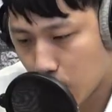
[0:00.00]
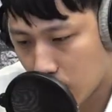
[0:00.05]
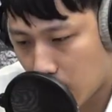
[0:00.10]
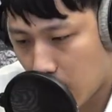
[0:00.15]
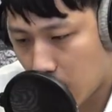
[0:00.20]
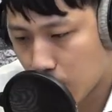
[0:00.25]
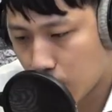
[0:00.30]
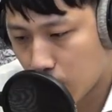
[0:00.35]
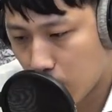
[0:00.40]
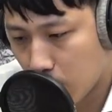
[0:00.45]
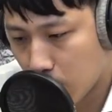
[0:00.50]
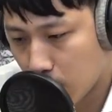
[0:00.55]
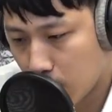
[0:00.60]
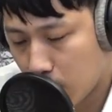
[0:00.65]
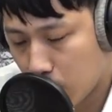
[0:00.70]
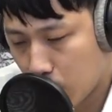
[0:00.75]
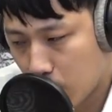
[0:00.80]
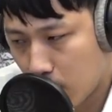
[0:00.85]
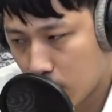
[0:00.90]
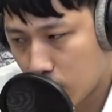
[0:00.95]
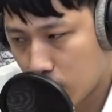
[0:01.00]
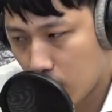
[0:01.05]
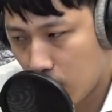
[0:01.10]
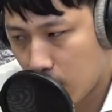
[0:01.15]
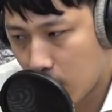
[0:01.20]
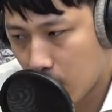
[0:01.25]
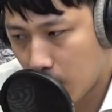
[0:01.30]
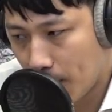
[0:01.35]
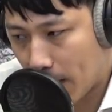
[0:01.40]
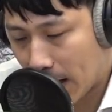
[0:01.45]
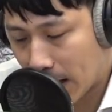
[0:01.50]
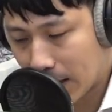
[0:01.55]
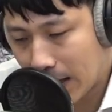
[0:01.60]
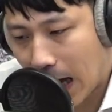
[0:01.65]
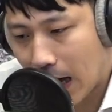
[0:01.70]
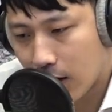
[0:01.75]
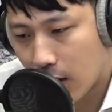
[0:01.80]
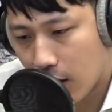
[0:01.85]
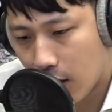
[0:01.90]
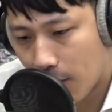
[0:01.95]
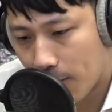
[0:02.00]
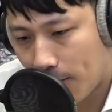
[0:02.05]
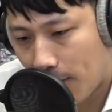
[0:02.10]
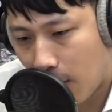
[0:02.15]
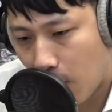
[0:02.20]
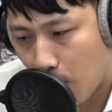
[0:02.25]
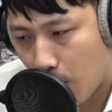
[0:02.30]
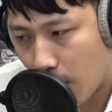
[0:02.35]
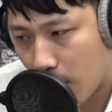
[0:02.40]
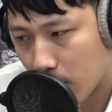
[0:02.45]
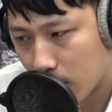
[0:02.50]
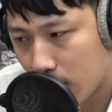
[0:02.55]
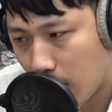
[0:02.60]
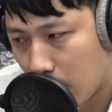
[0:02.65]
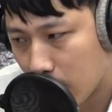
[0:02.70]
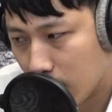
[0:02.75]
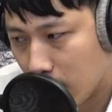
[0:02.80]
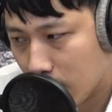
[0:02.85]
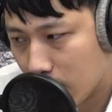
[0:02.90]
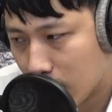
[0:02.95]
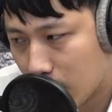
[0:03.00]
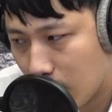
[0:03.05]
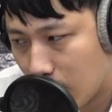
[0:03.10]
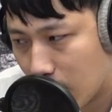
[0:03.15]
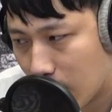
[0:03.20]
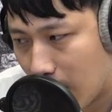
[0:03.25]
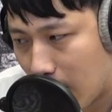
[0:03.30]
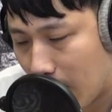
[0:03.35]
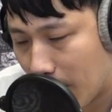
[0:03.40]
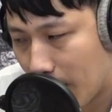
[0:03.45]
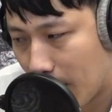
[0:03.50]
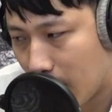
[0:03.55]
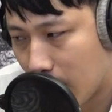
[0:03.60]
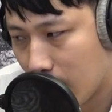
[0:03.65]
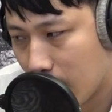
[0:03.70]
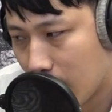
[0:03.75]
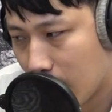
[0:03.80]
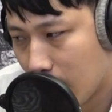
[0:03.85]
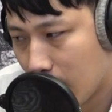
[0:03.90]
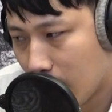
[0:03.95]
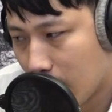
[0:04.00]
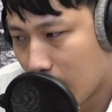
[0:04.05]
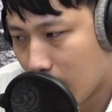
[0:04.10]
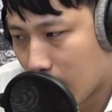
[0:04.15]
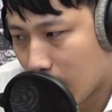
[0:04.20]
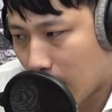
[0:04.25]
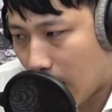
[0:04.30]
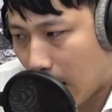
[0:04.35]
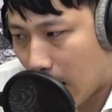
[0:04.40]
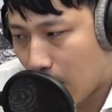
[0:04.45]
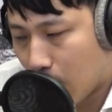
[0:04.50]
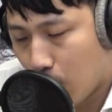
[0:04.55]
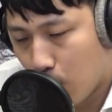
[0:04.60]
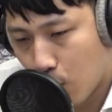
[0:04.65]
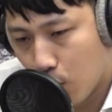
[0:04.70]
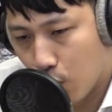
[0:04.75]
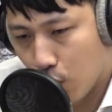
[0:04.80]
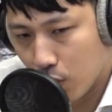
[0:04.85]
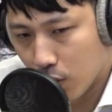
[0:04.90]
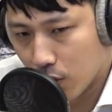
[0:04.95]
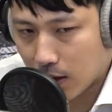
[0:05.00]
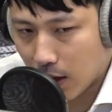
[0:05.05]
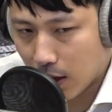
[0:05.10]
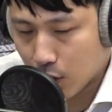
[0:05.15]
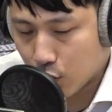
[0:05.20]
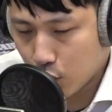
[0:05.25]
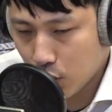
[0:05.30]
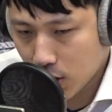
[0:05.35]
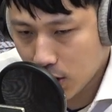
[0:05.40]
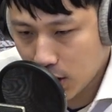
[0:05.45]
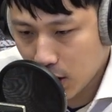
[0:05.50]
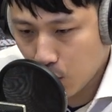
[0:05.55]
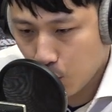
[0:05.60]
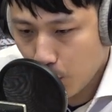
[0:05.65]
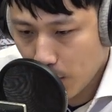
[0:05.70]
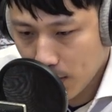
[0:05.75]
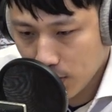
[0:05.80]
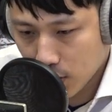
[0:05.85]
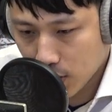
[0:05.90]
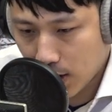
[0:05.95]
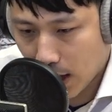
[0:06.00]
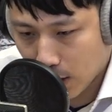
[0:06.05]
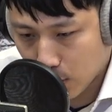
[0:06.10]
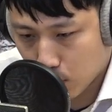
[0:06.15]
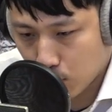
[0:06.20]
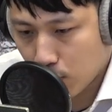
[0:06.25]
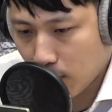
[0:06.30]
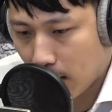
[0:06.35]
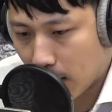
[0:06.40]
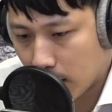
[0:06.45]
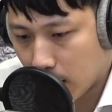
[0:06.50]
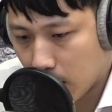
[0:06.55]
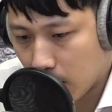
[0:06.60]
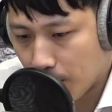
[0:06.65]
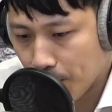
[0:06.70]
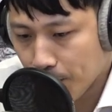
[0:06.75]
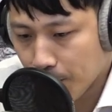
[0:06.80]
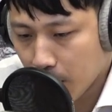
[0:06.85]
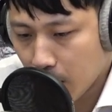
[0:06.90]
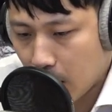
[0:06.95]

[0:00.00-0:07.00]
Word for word: 索当中，所以只有一个蛮大的一个范围哦，到底是从哪边哪一户哪个确切的位置打出来的，